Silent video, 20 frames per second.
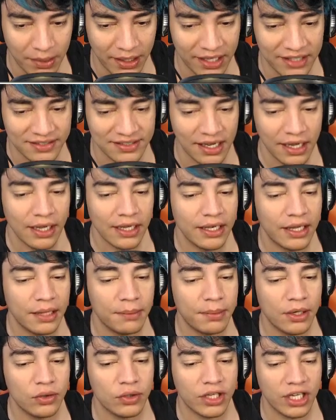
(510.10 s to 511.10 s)
beleza?
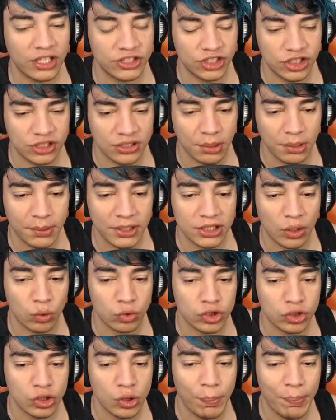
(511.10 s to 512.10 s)
Lembrando que a gente também já
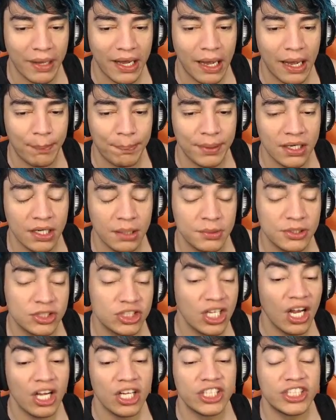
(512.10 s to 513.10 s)
conseguiu pegar a
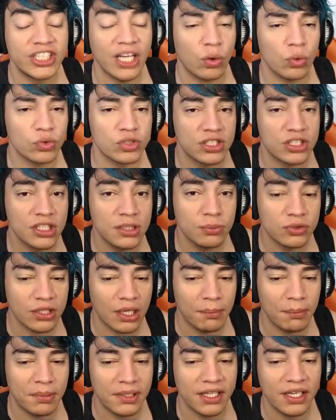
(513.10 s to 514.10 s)
pirâmide, já conseguimos
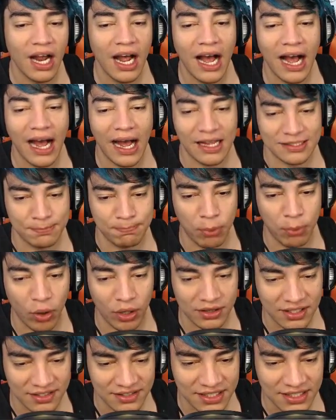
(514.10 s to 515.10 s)
abrir as
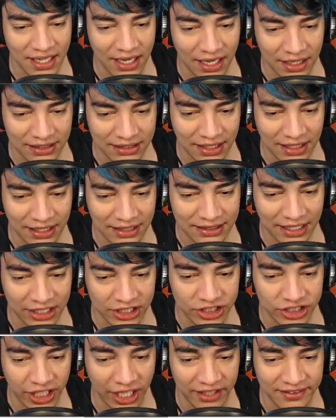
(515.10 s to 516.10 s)
portas da, da, da
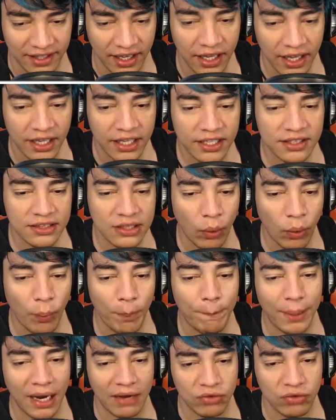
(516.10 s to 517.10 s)
agência, então
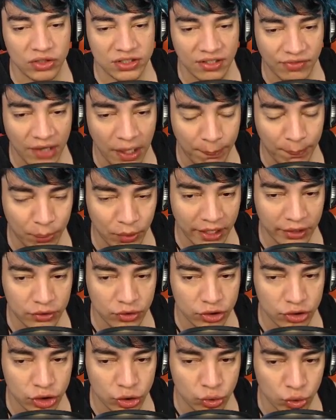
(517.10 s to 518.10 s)
para você ficar por
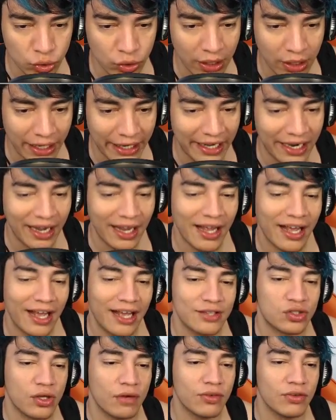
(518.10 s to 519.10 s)
dentro de tudo, galera, é
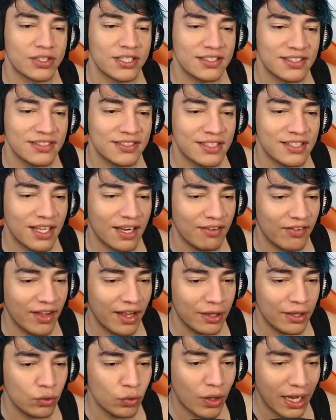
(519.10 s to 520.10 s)
só você se inscrever
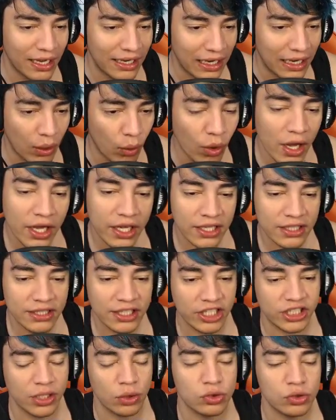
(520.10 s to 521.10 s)
aí no canal e
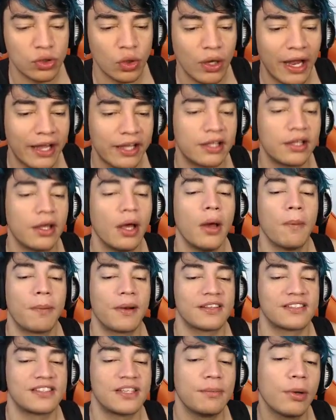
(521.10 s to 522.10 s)
deixar o seu like
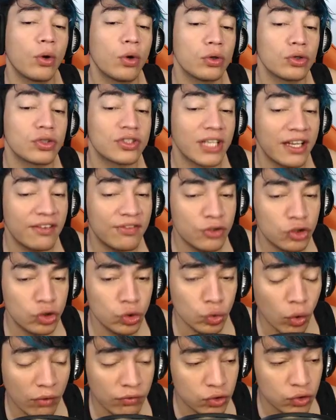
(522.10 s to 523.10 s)
para sempre quando sair vídeo
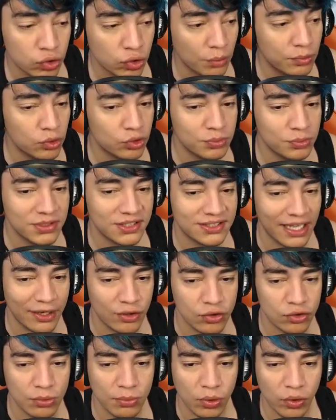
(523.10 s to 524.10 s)
novo sobre os
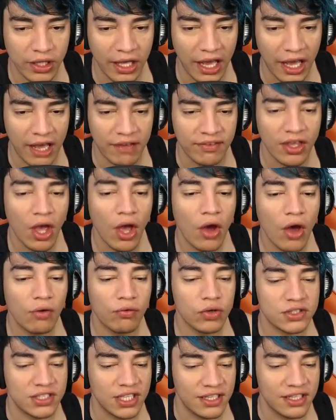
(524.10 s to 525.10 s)
mistérios do Brookhaven, Heaven,
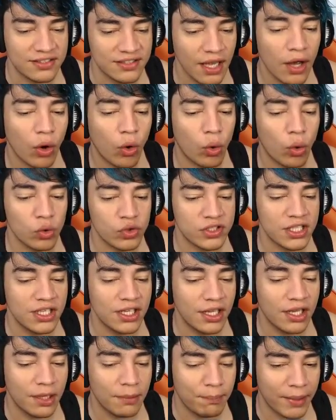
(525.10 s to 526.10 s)
vocês
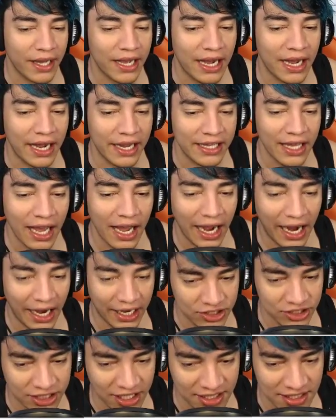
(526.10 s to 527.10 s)
conseguirem pegar aí a
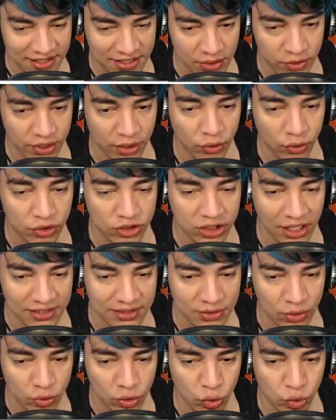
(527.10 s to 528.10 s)
indicação e a
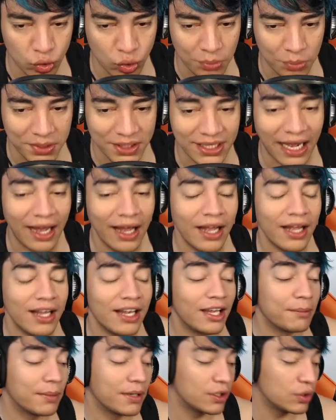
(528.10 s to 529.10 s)
notificação do YouTube, tá?
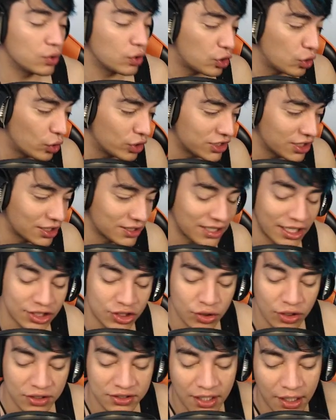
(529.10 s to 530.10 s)
Lembrando que hoje à tarde nós